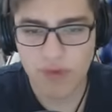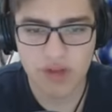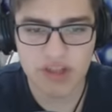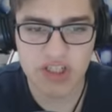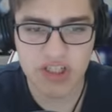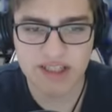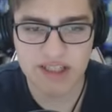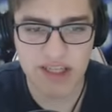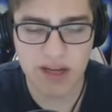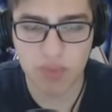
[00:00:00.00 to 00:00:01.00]
Finisher'ı
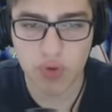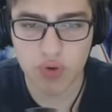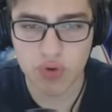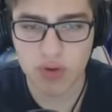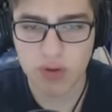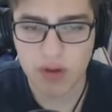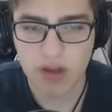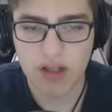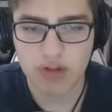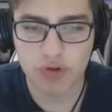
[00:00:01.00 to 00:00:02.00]
nasıl ki lan bu öküzün?
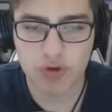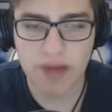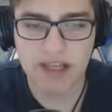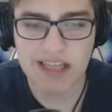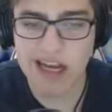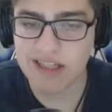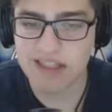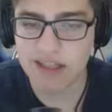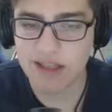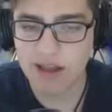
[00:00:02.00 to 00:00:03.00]
Titus beni
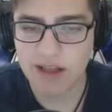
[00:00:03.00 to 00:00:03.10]
salarsan